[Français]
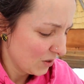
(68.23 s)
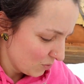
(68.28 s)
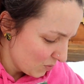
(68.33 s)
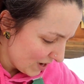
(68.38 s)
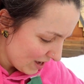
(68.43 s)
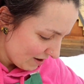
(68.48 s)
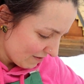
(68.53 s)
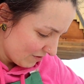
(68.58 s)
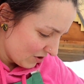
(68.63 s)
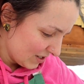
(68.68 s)

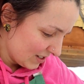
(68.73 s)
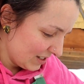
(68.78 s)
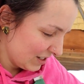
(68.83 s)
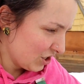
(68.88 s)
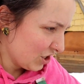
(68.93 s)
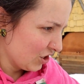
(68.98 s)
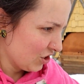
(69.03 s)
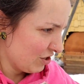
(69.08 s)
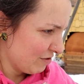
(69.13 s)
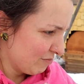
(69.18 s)
Oui, vas-y
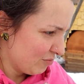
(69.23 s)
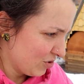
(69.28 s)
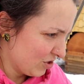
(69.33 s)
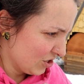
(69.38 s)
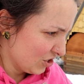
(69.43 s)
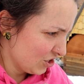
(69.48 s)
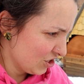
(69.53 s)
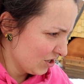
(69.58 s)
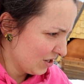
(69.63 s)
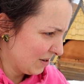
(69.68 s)
chercher une poche.
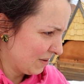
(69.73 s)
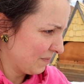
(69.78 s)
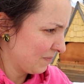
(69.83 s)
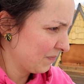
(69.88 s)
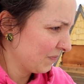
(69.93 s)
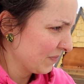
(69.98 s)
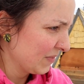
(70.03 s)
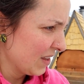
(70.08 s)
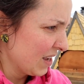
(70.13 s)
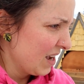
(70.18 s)

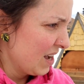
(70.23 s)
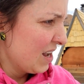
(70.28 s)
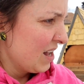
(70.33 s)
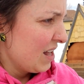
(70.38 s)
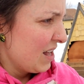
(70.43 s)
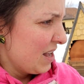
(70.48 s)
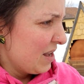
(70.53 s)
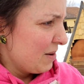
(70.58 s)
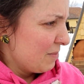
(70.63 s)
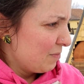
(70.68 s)

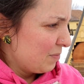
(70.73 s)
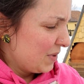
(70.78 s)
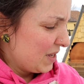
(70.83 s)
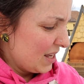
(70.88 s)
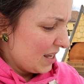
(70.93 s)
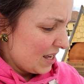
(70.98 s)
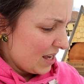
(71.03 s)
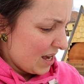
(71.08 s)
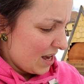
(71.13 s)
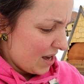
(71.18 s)

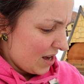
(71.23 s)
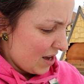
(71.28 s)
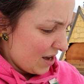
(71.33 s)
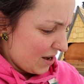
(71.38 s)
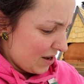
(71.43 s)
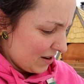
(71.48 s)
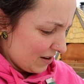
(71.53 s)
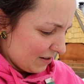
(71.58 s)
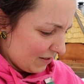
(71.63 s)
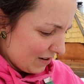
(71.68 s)
Puis, euh...
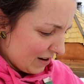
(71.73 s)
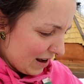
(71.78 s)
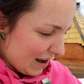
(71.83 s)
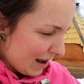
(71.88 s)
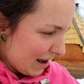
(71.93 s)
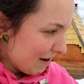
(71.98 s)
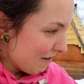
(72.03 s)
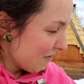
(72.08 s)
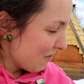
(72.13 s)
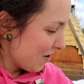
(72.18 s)

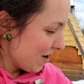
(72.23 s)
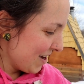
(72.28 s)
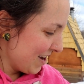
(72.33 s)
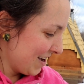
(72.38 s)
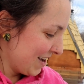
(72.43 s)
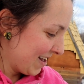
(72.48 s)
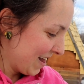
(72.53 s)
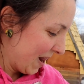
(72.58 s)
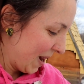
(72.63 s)
ah ouais!